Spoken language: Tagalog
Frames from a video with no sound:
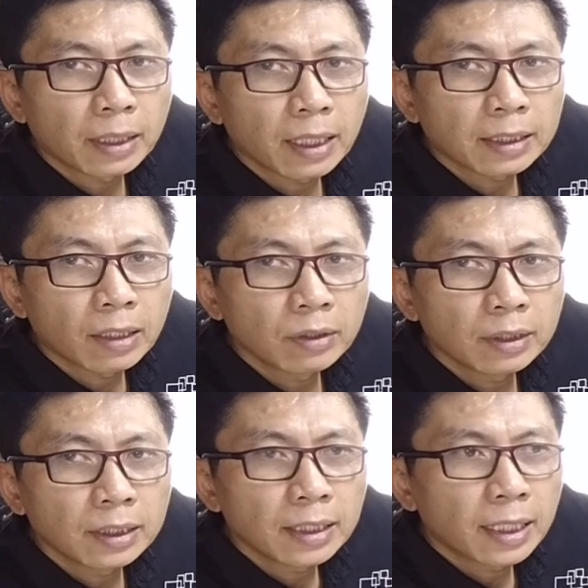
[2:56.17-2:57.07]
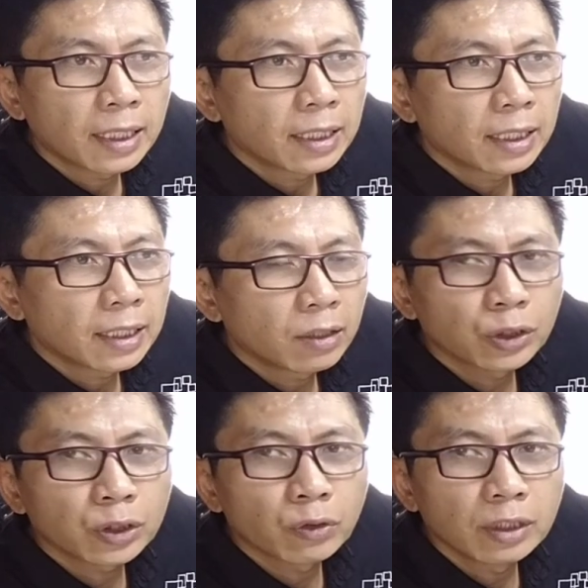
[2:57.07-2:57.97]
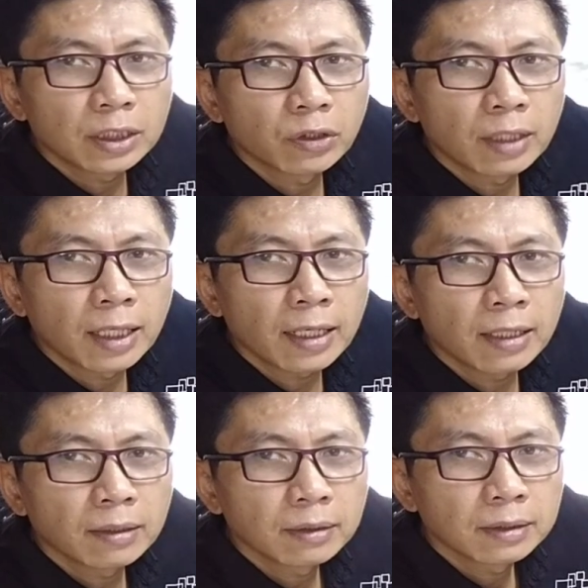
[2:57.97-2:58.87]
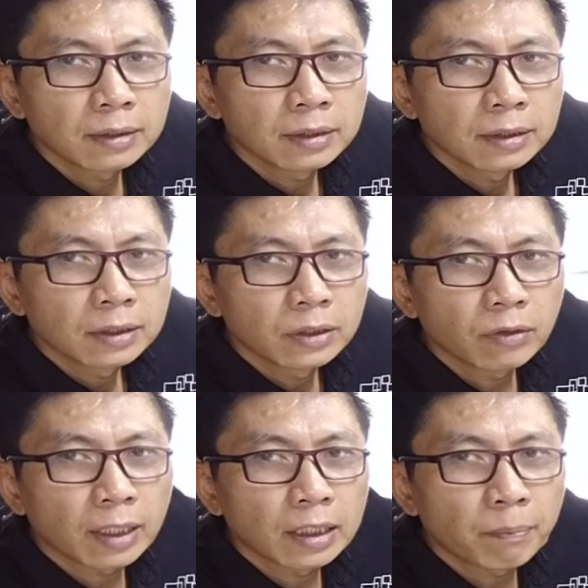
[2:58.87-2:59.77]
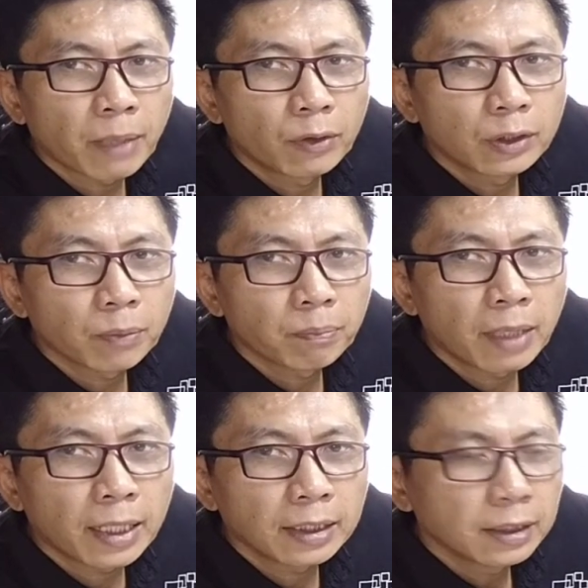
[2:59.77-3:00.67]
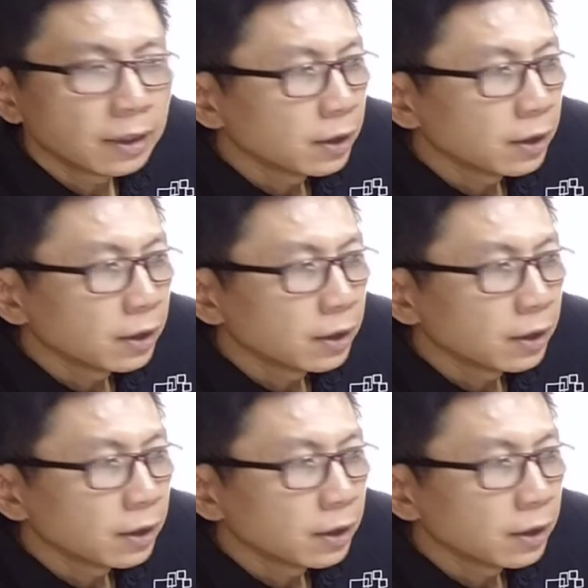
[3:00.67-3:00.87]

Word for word: pagkakataon din na loose connection lang yung kanyang power supply